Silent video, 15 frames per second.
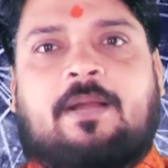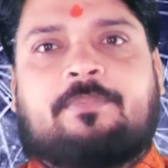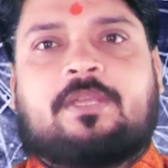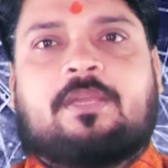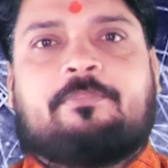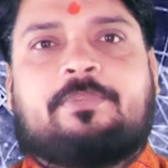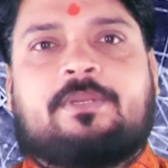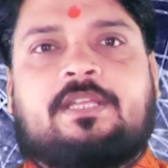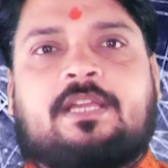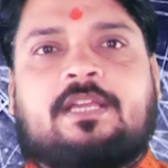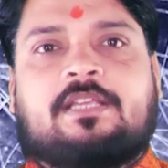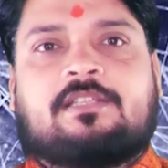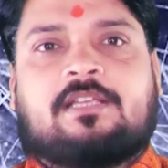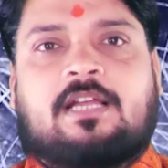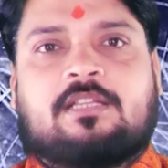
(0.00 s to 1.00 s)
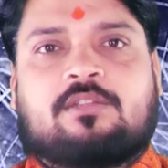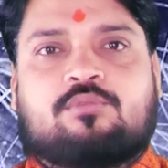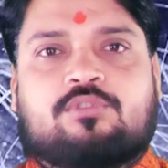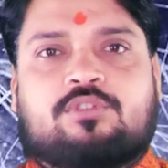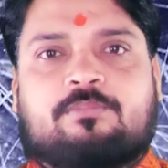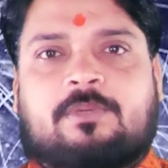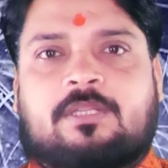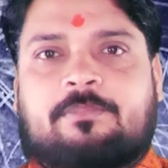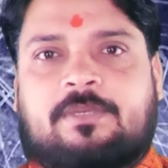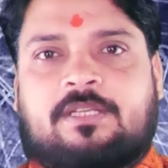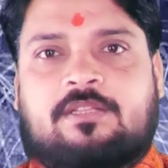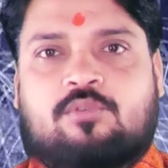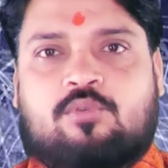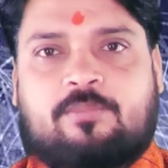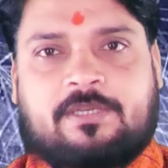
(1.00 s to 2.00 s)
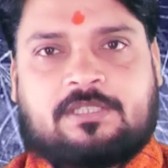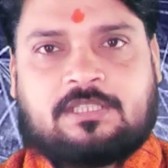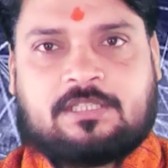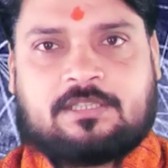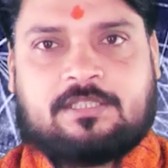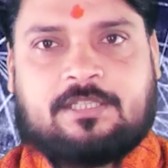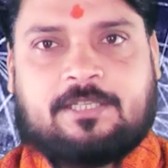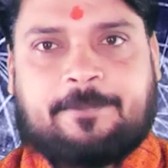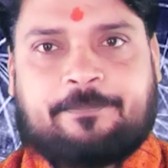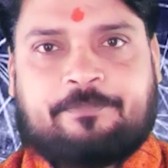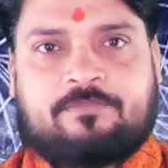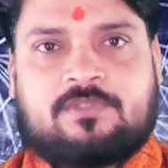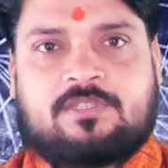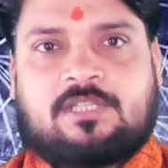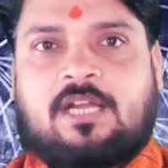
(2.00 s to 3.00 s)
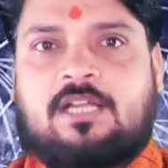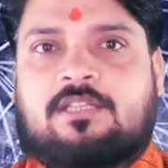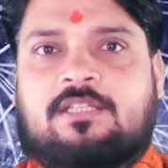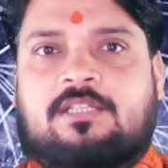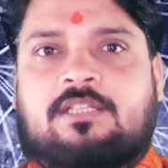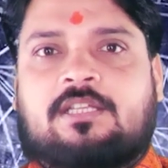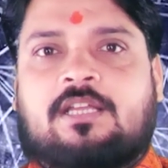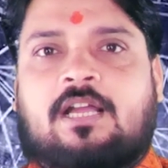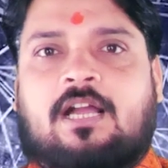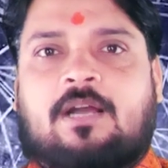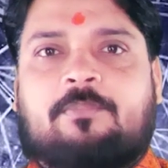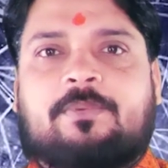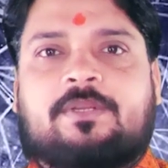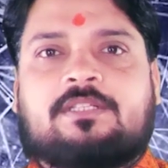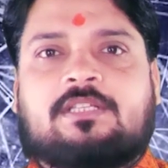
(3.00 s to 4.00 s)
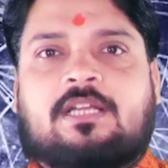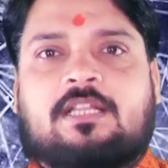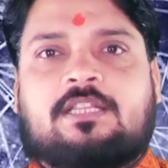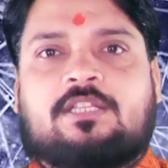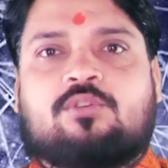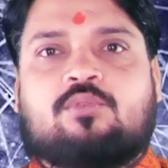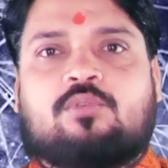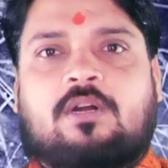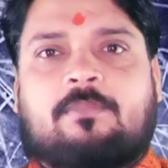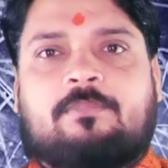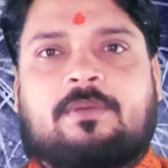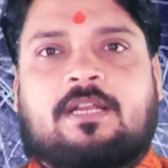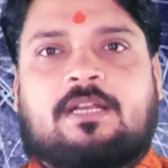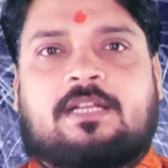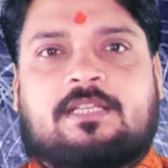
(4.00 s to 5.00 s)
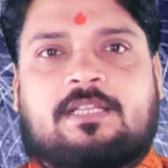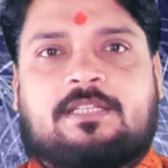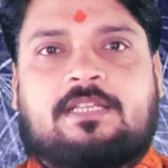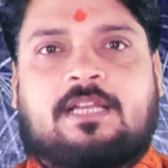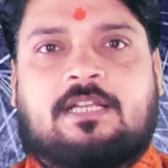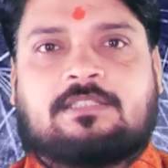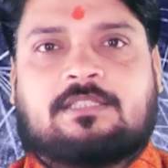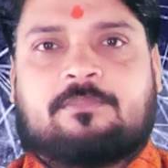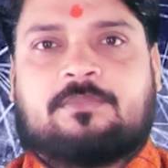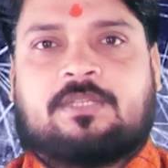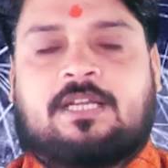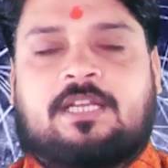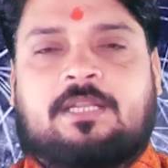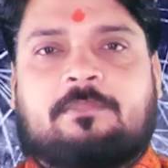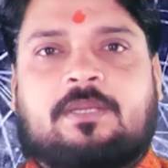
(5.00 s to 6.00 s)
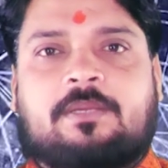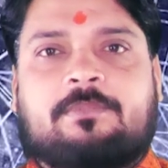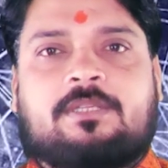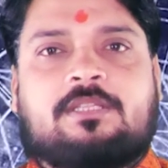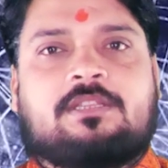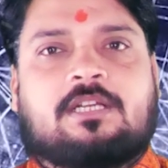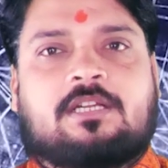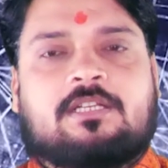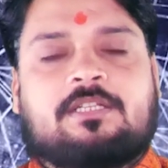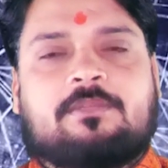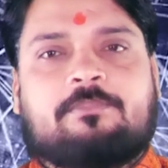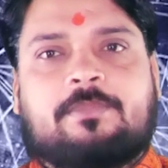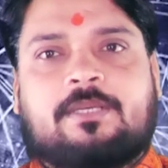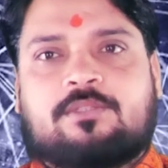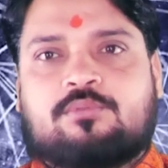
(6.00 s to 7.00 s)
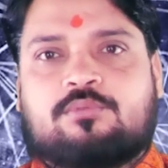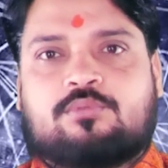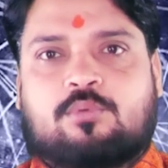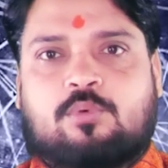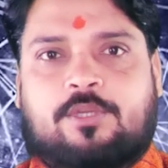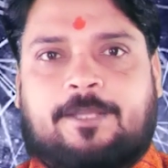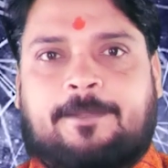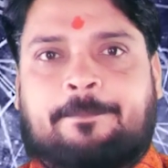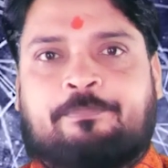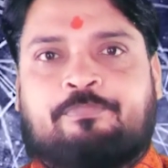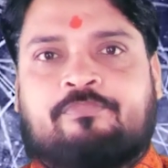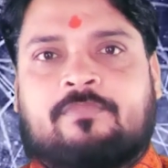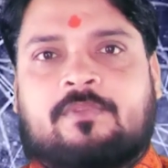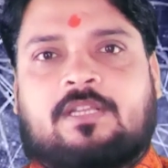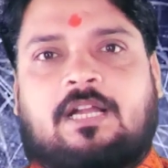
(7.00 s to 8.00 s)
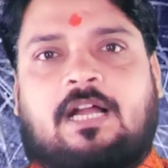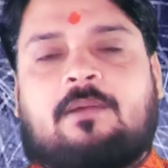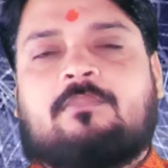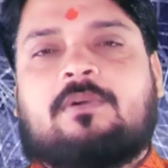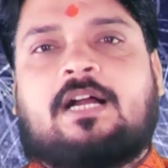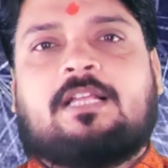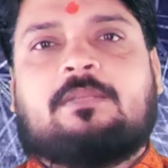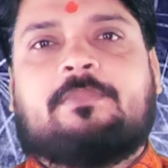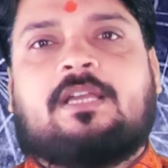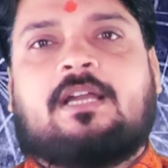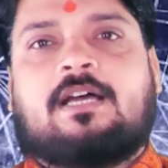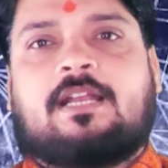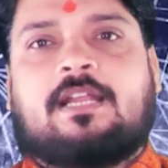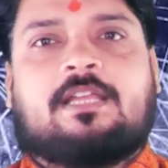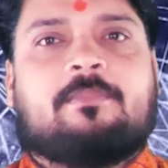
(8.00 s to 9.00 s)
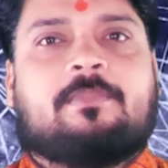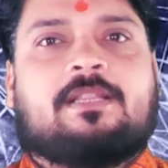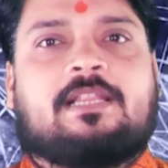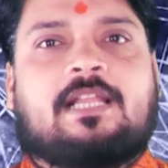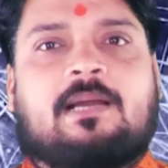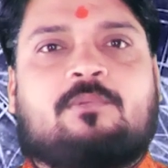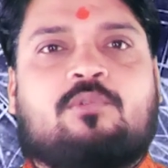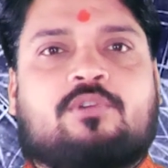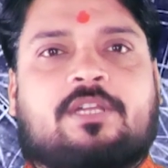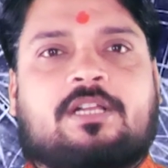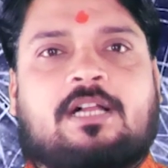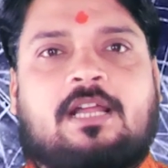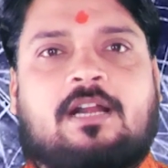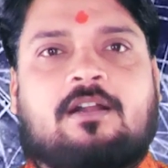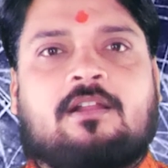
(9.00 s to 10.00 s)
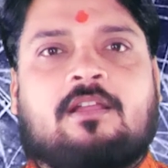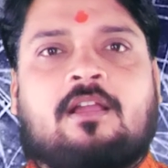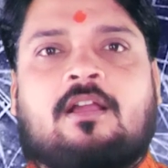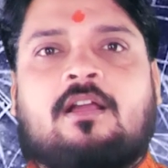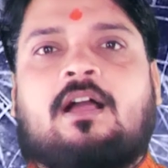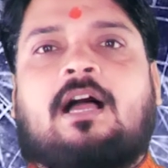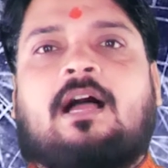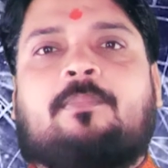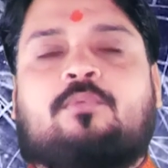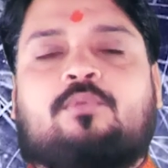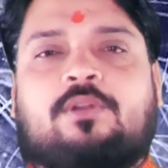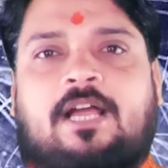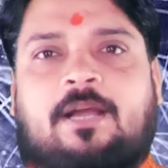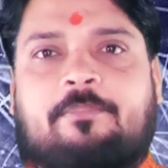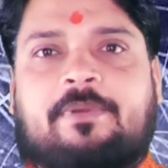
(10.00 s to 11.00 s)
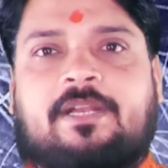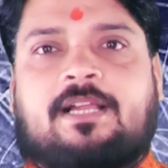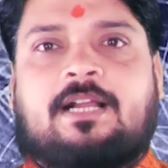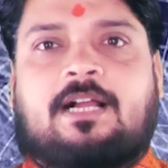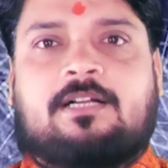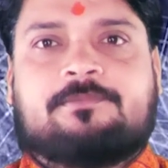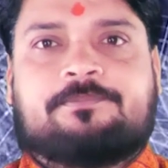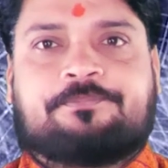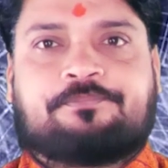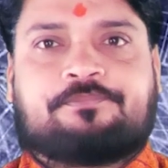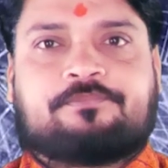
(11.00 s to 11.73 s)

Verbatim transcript: आपके प्रिय के साथ कुछ मतभेद उभर सकते हैं साथ ही अपने साथी को अपना नजरिया समझाने में भी तकलीफ महसूस होगी कामकाज में आ रहे बदलावों के कारण आपको लाभ मिलेगा